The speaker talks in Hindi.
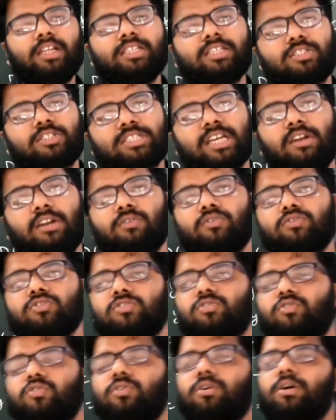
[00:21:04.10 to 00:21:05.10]
जल्दी से सारे
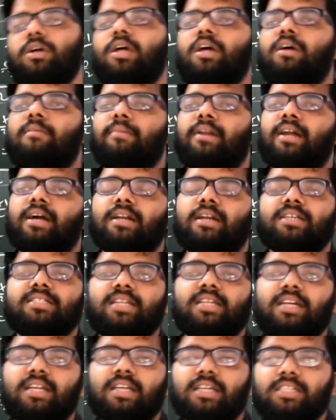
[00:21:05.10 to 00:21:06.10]
क्वेश्चन को बना
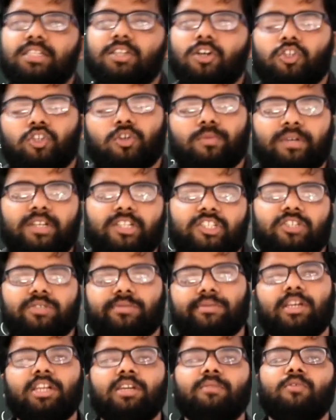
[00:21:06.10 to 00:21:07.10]
करके सेंड कीजिए और जो भी
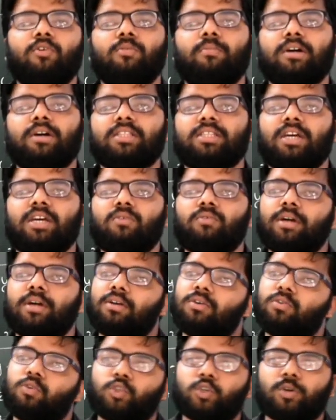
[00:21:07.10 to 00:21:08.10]
डिस्क्रिप्शन में होमवर्क दिया
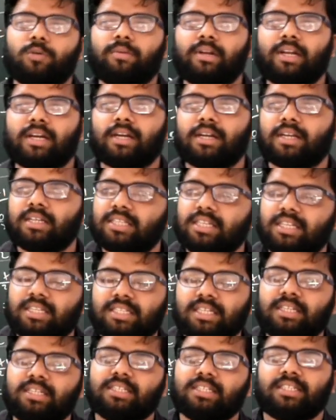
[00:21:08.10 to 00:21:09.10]
हुआ उसको बना करके
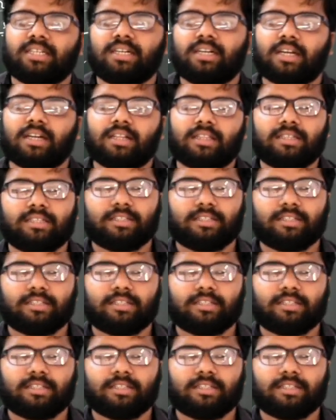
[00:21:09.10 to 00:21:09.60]
जल्दी से सेंड कर